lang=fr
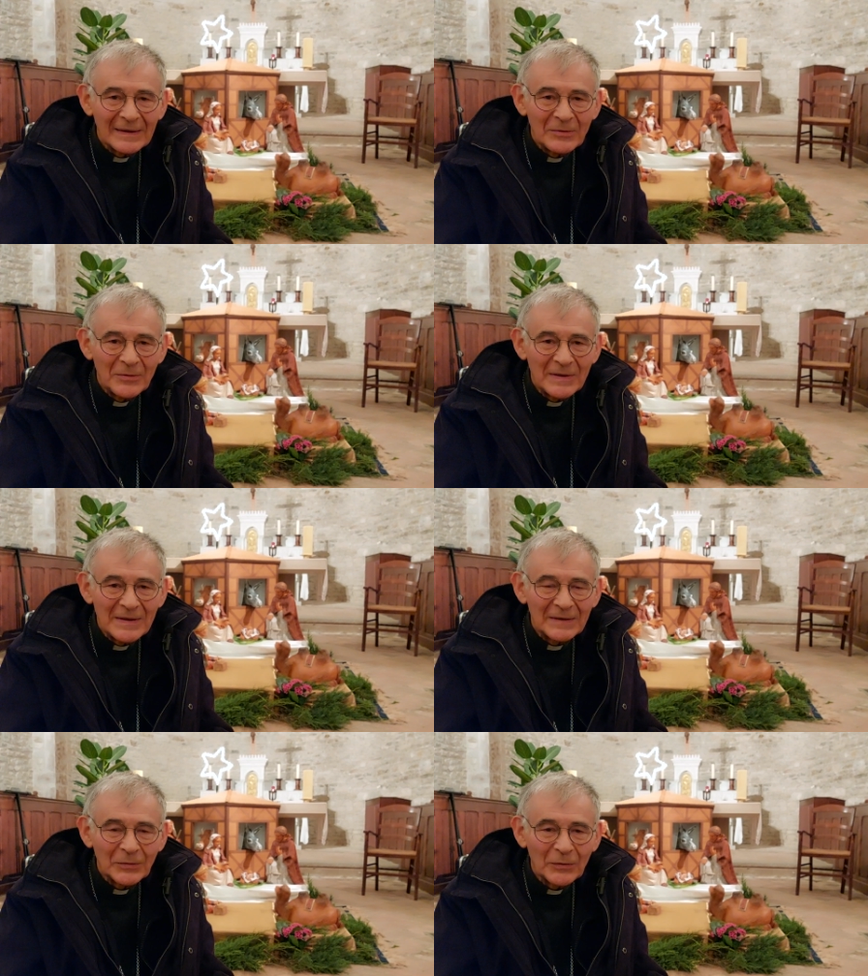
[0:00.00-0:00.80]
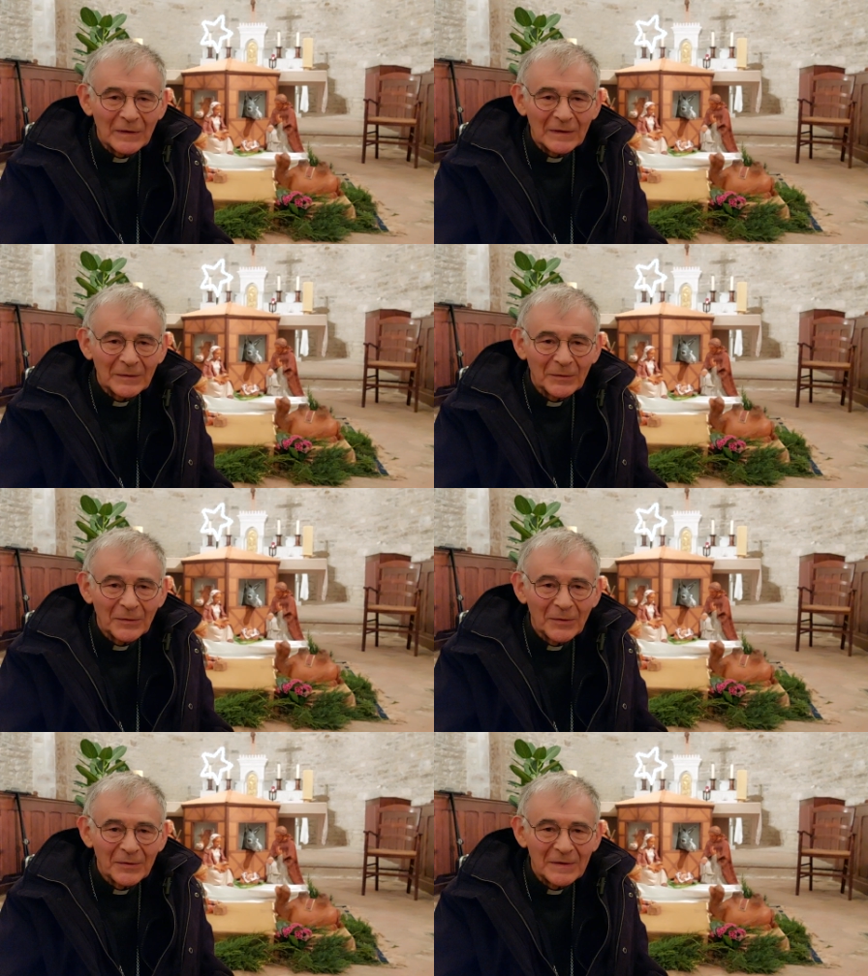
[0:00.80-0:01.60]
il unit ceux qui
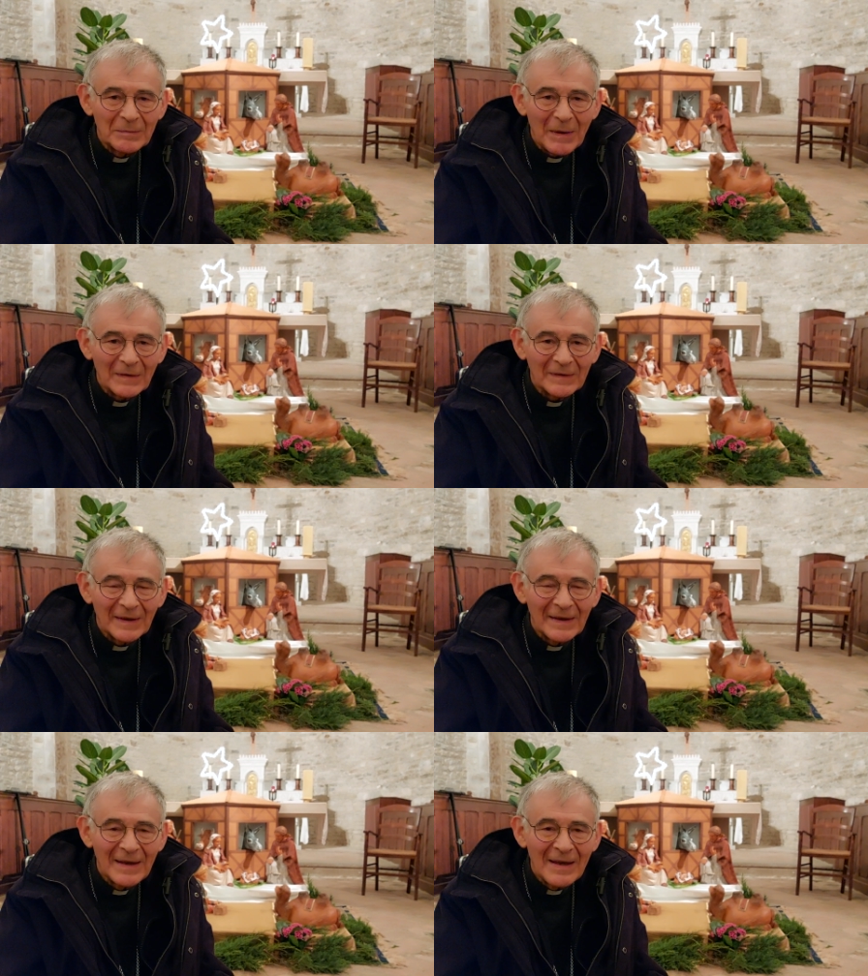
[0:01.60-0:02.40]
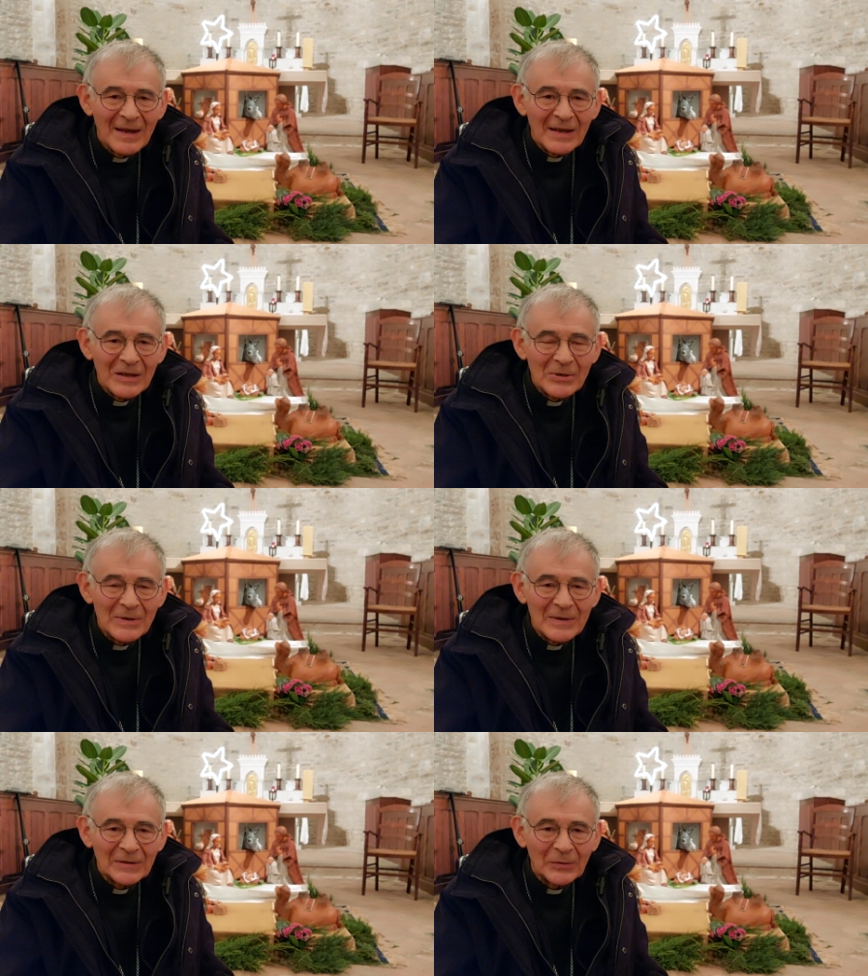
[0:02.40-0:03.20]
sont euh, dispersés, il
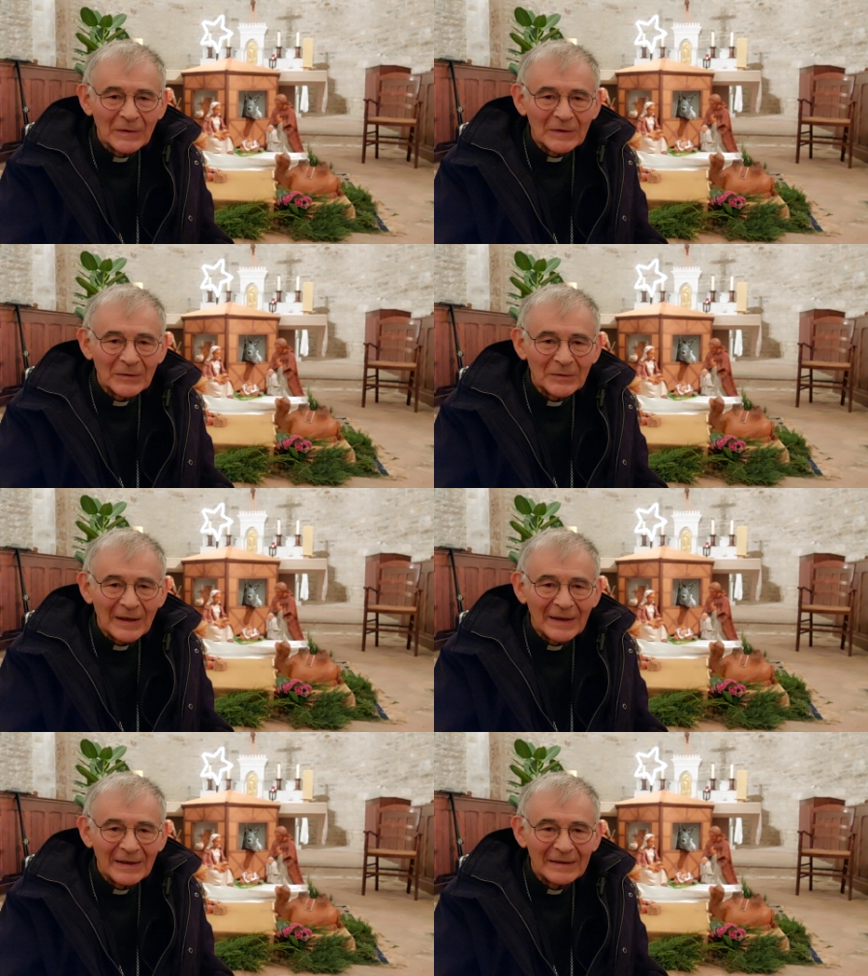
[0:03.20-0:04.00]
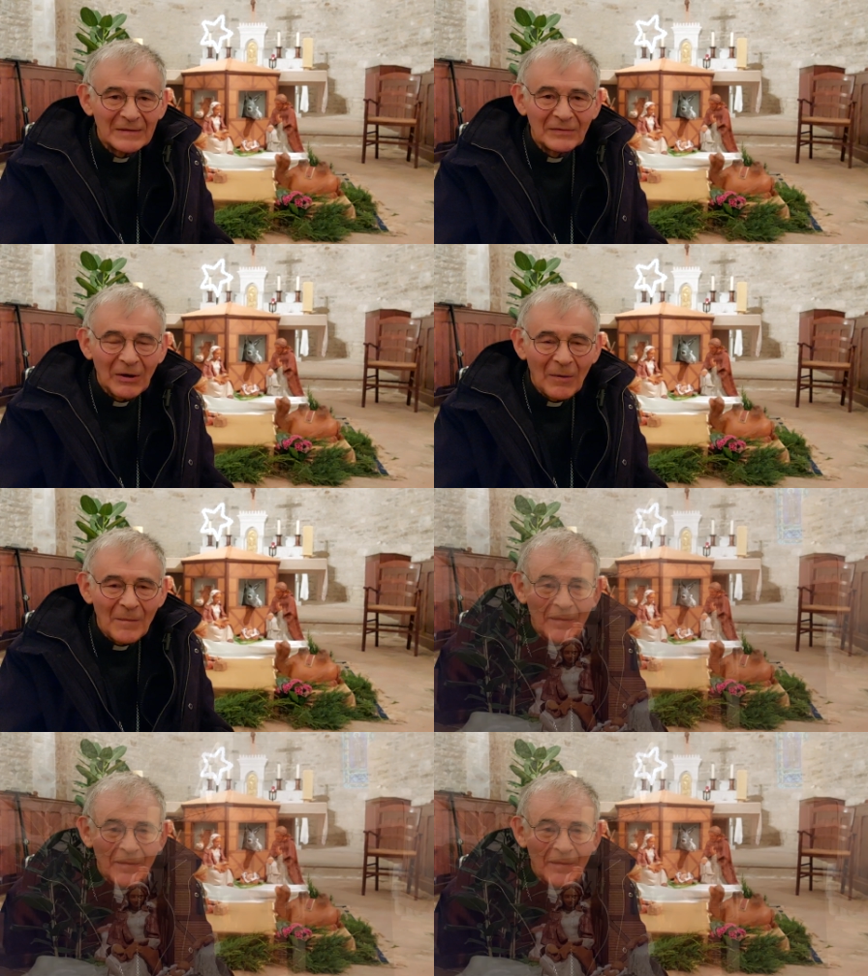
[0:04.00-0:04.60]
unit ceux qui sont très différents.